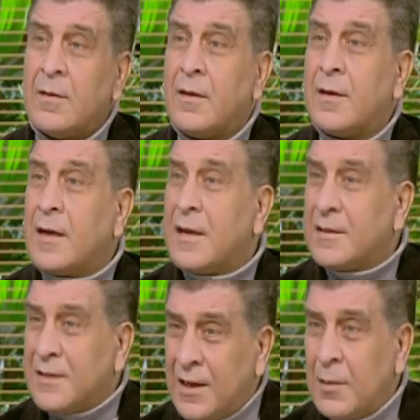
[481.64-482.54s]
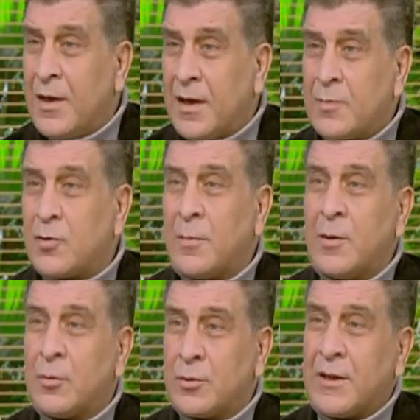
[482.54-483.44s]
كان السنه اللي قبلها 45
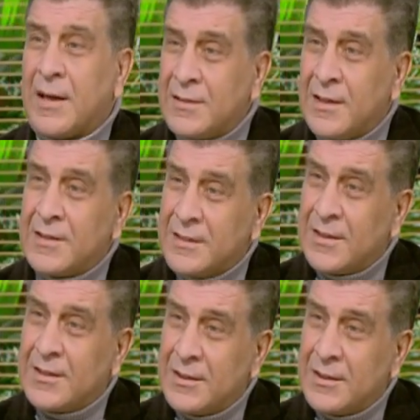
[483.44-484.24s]
ونص يعني عندنا زياده 76.2%